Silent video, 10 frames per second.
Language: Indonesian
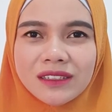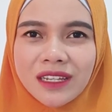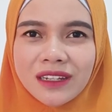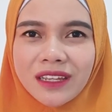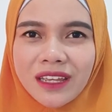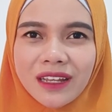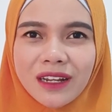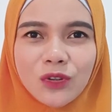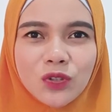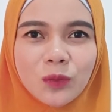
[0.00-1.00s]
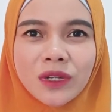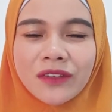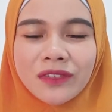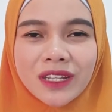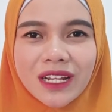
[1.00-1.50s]
skincare yang waktu pernah
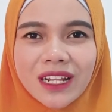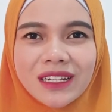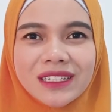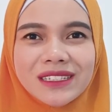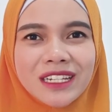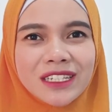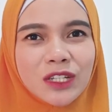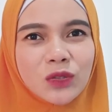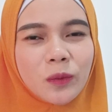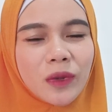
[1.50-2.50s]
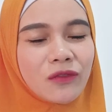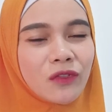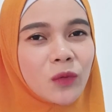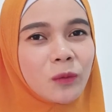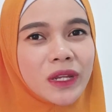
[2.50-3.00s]
viral di salah satu
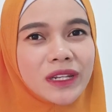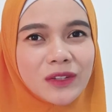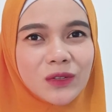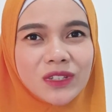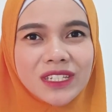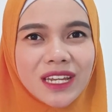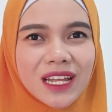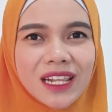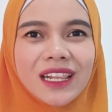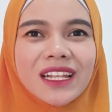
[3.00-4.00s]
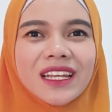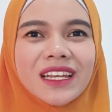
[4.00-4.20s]
platform media sosial.